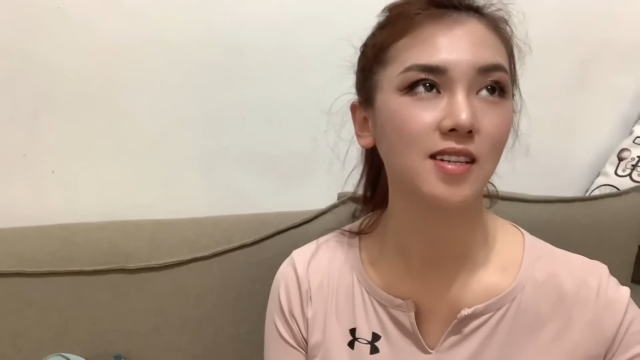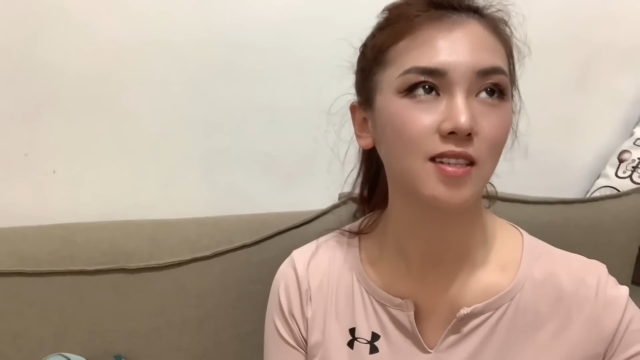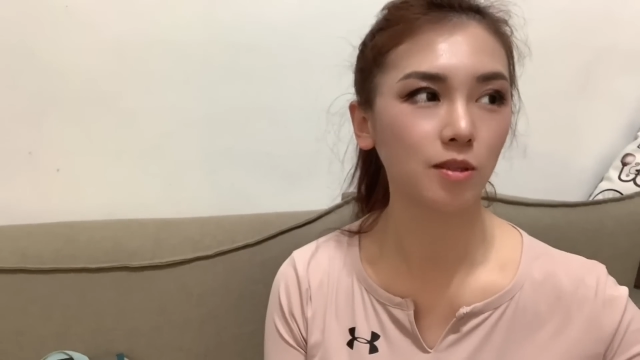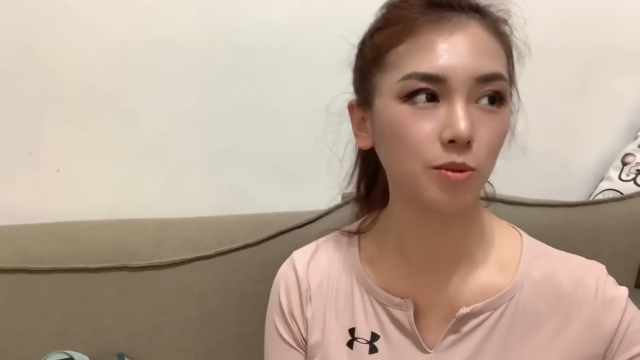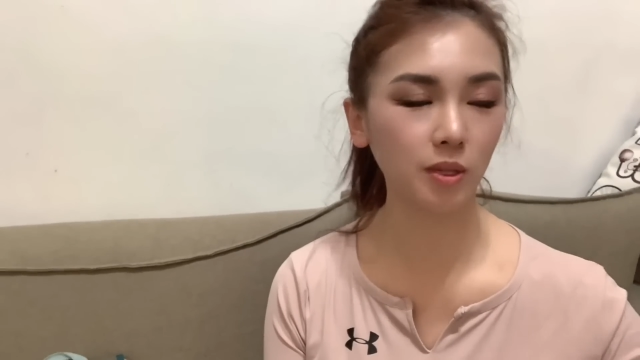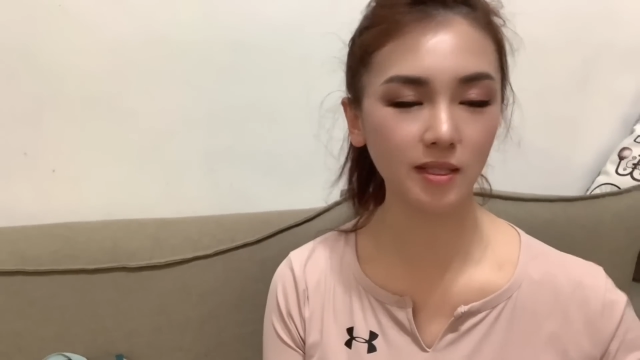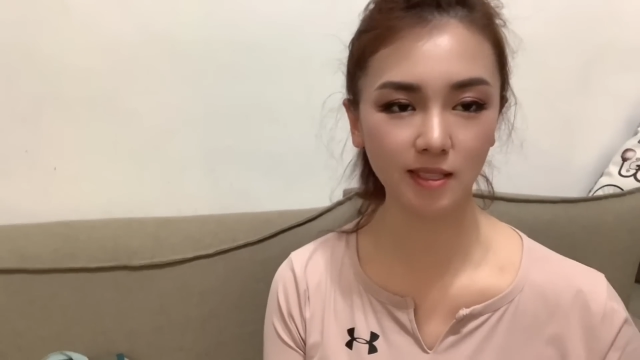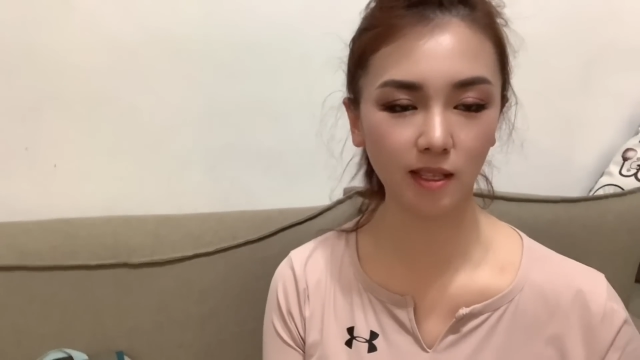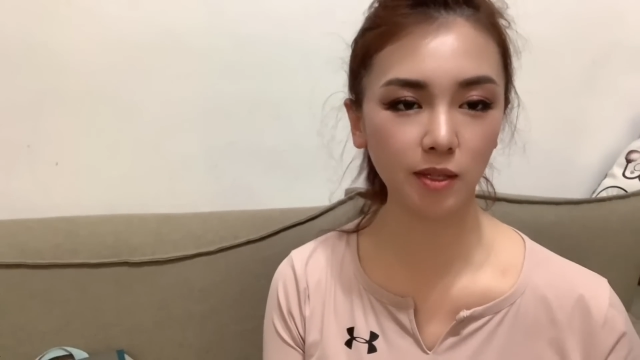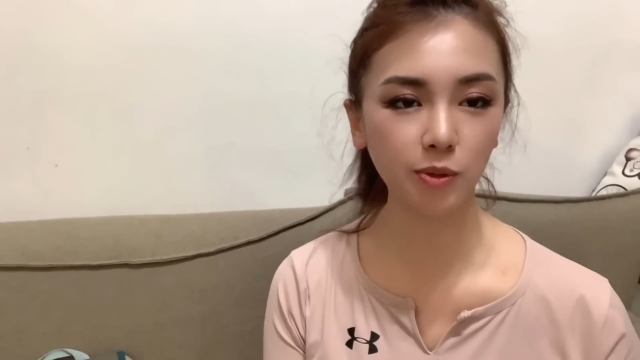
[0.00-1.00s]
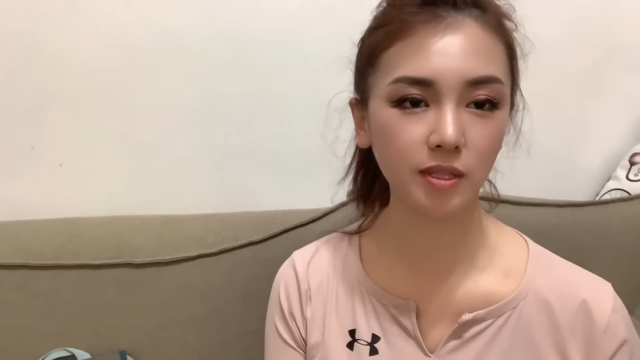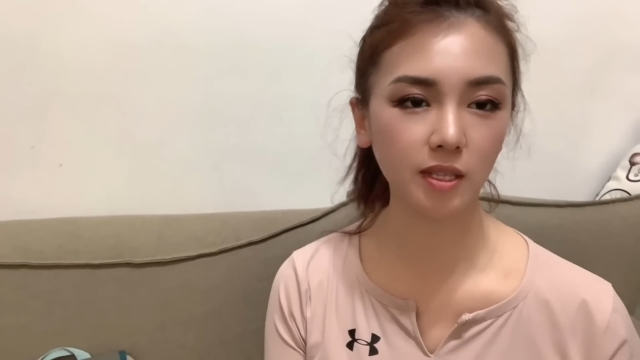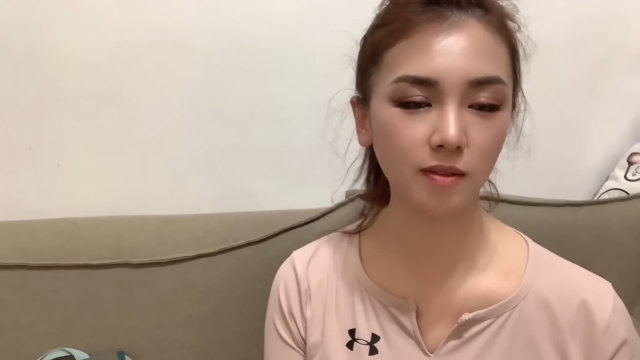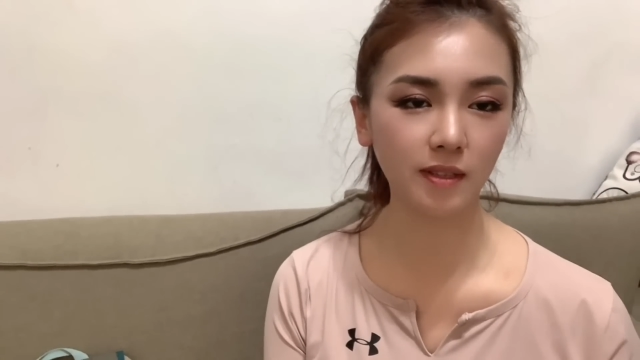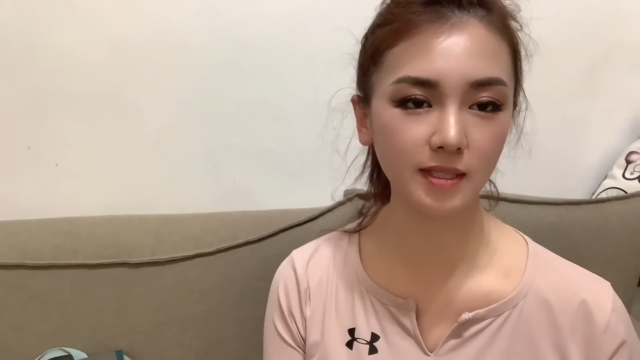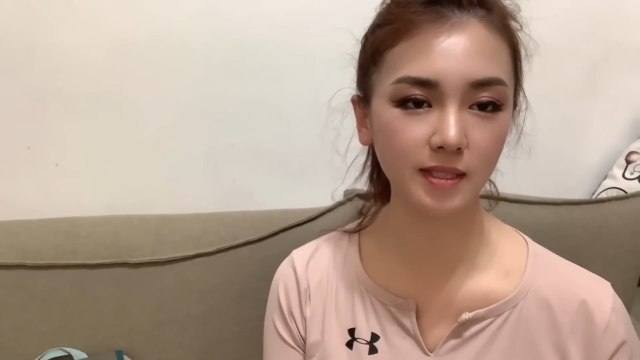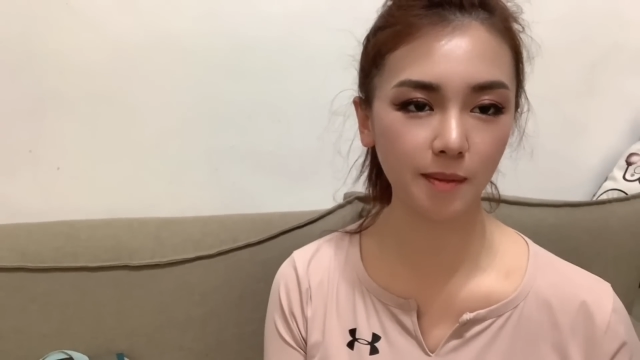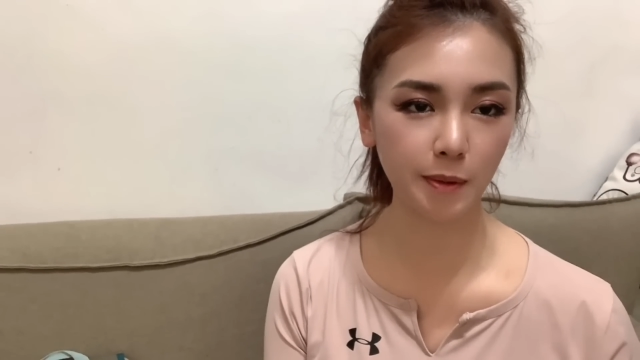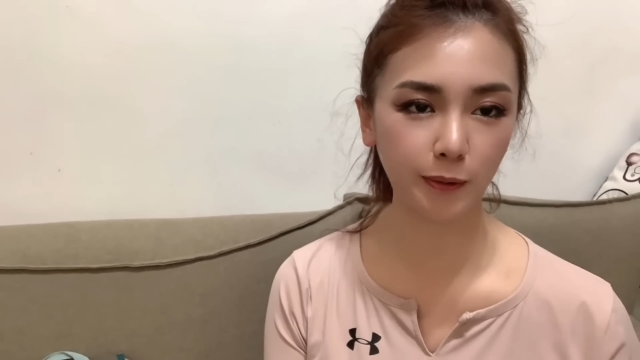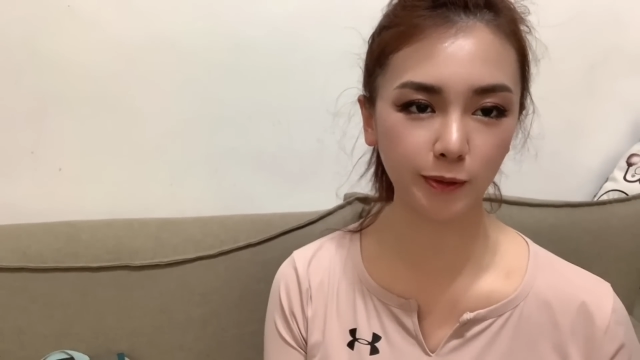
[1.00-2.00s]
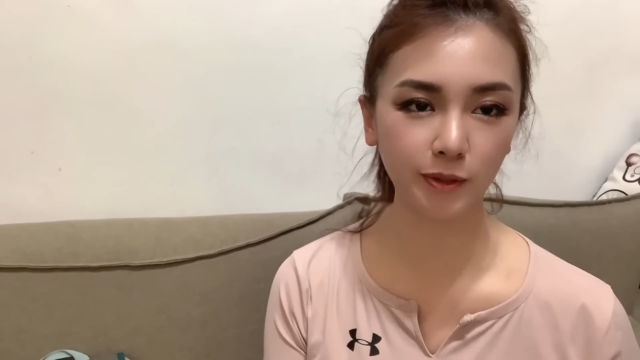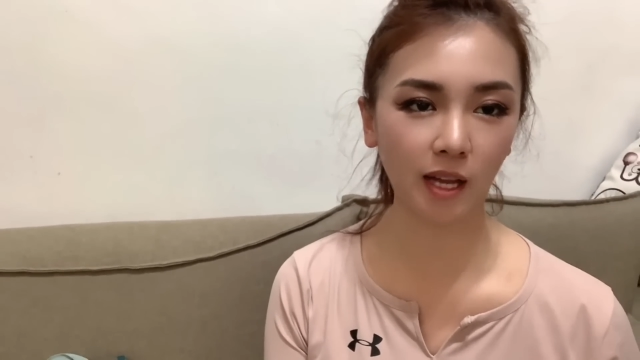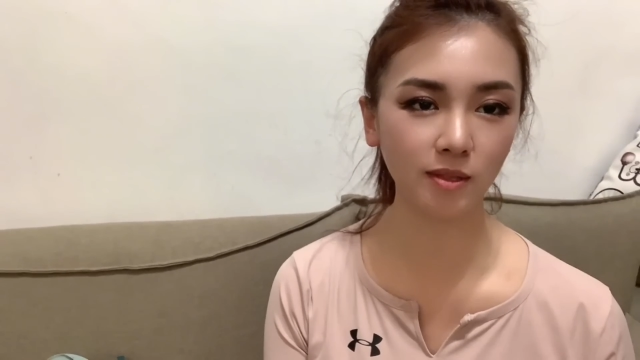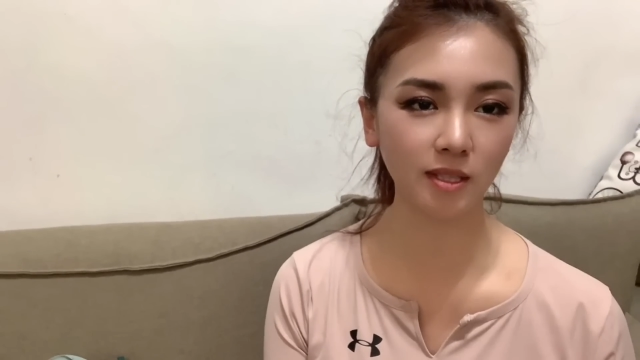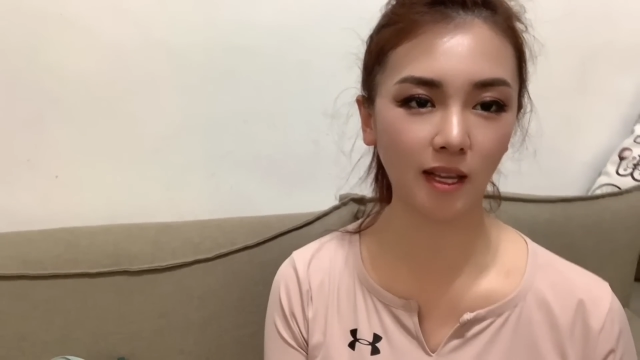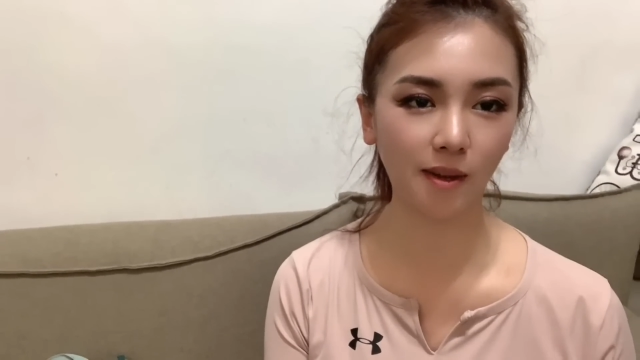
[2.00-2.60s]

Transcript: 我只要一回到房间里面，我就开空调。